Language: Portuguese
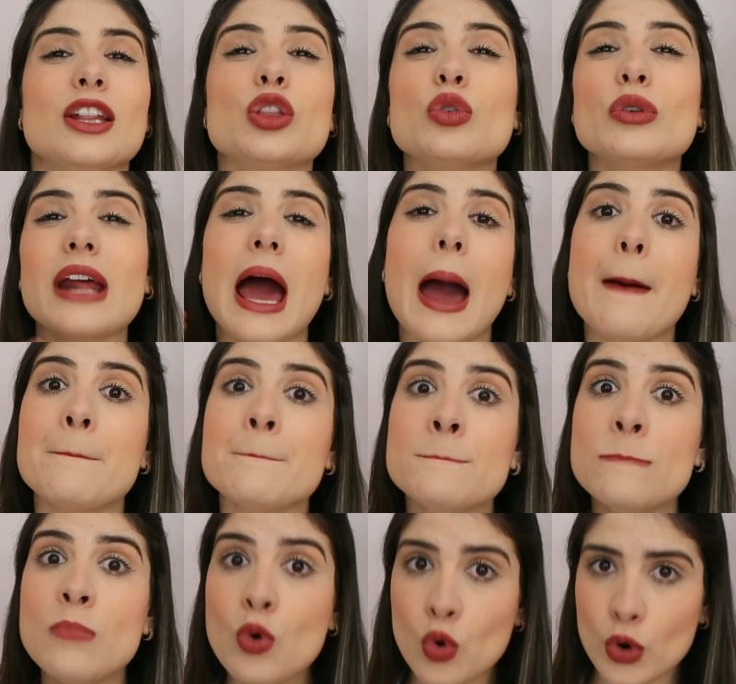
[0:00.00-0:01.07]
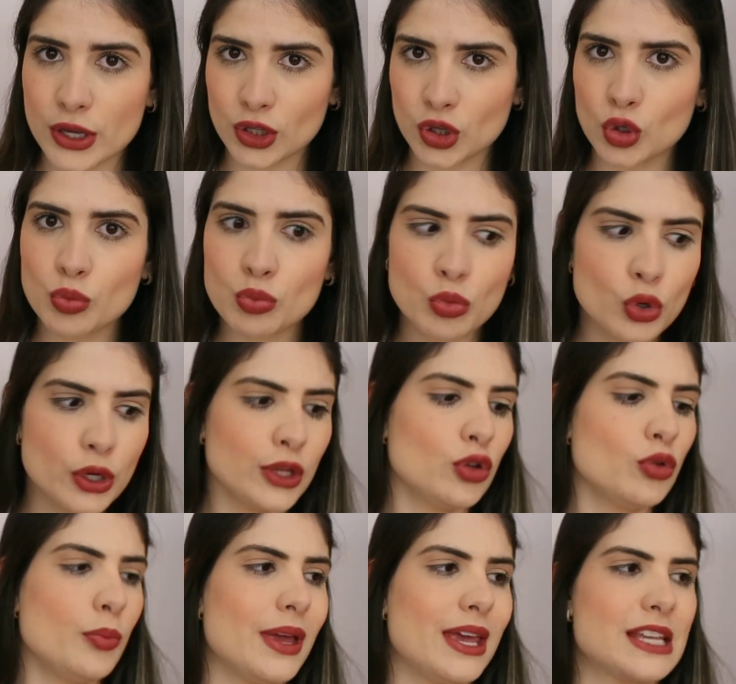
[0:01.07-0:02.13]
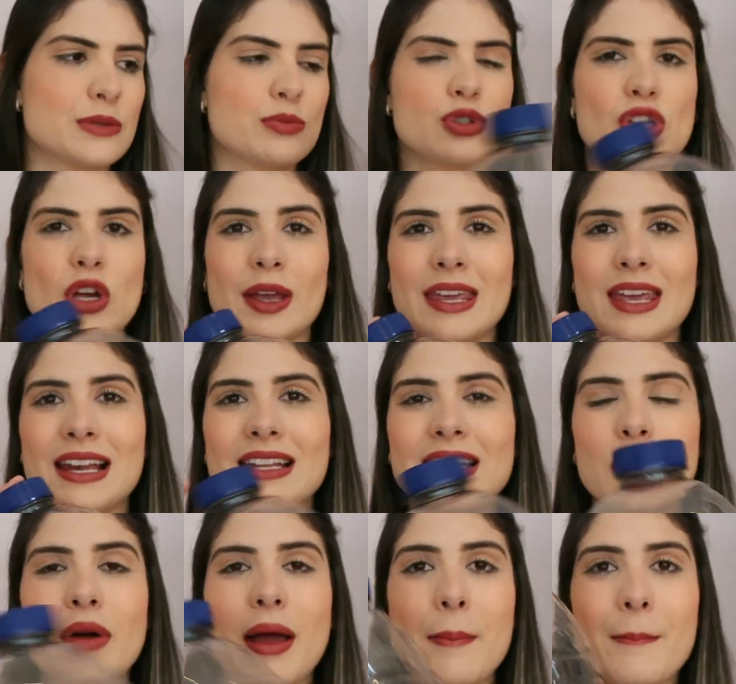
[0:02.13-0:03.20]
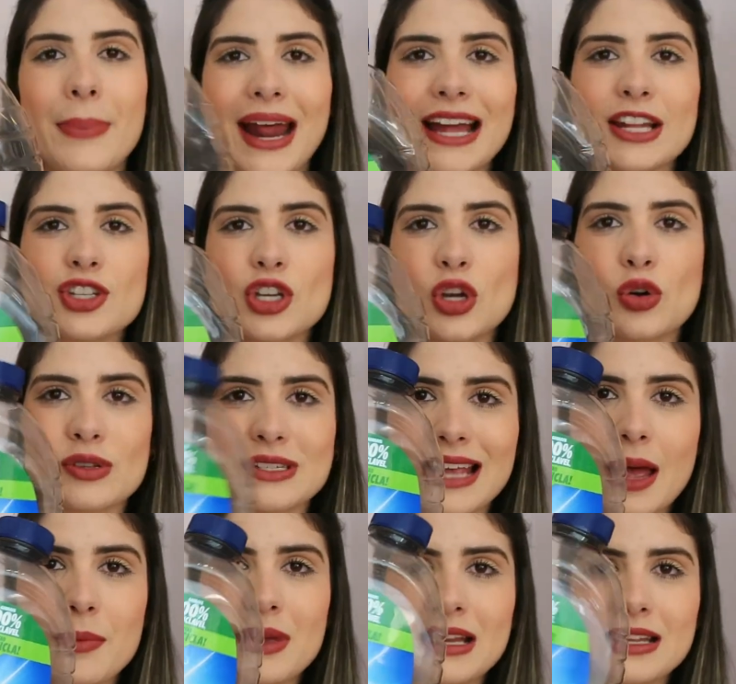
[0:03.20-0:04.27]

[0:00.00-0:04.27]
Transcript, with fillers: dura muito, muito mesmo, só que ele não é prático, sabe?